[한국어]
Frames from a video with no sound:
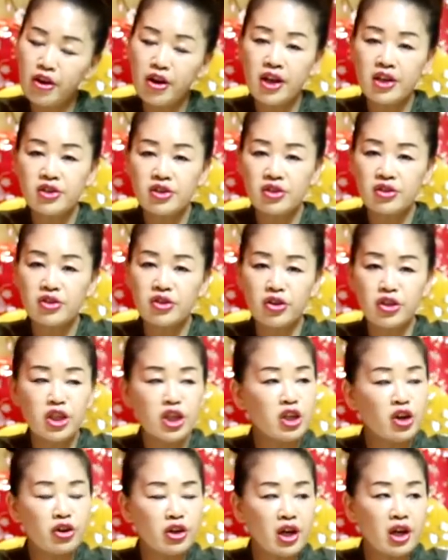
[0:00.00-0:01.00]
당연하죠. 전
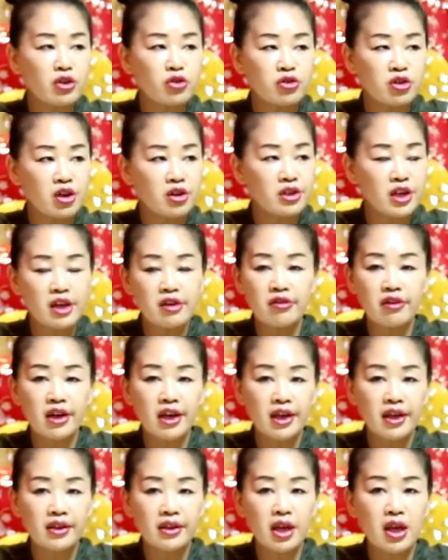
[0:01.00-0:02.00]
1억이라도 들어 서할
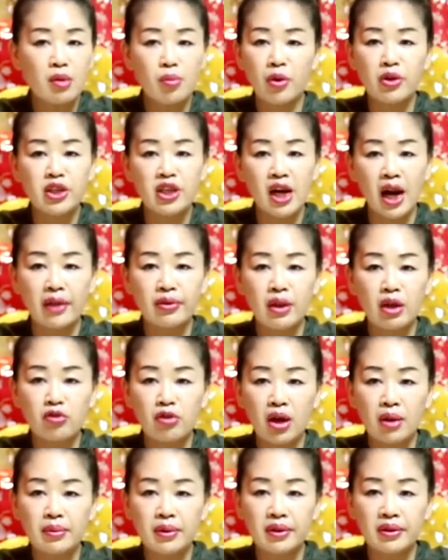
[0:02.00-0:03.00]
거야. 내일 뭔 일을
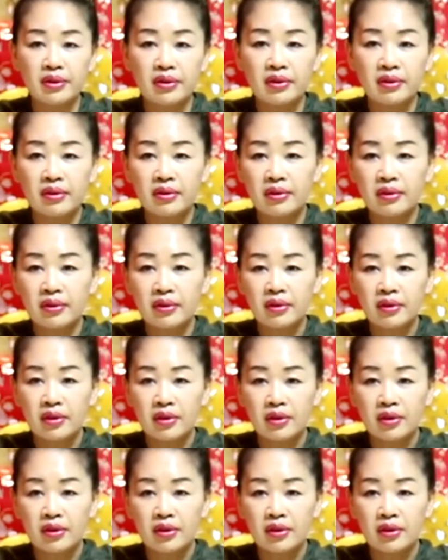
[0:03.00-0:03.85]
안다고 하면. 네.